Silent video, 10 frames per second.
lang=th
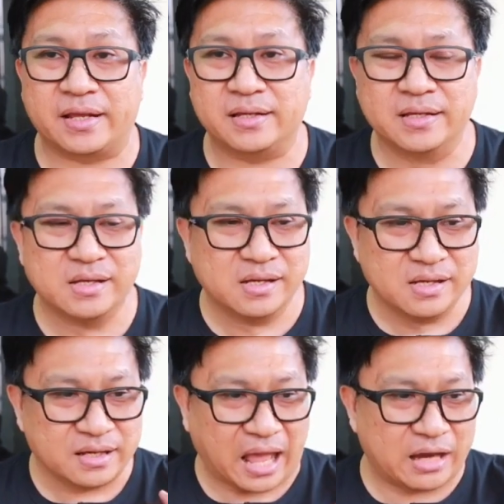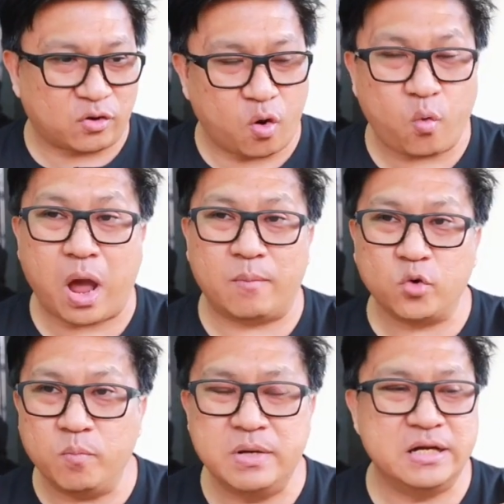เนี่ยการขอความ
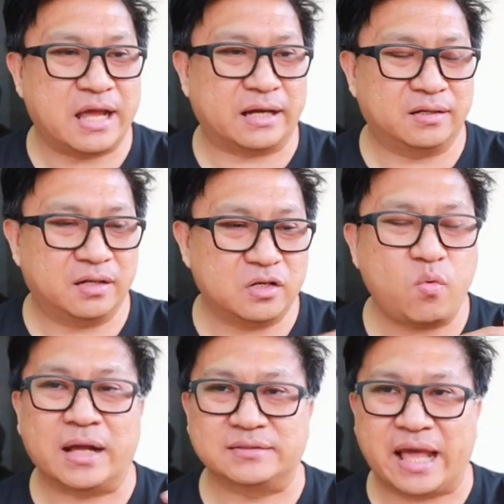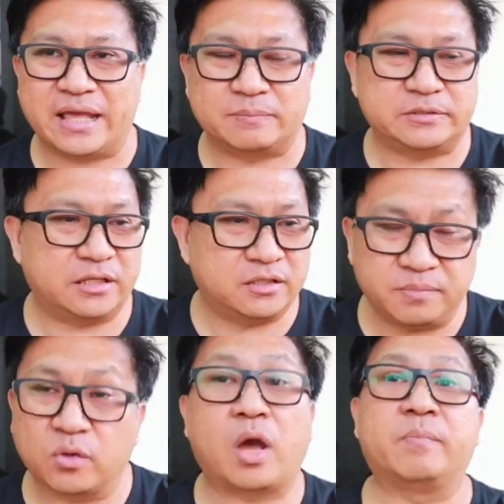ร่วมมือกันระหว่างไทยกับจีนจะ
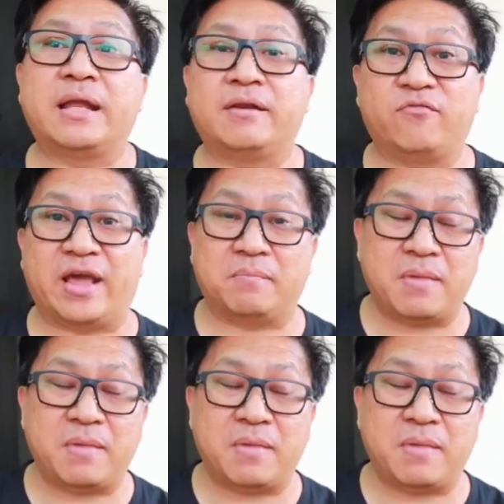มีความแน่นแฟ้น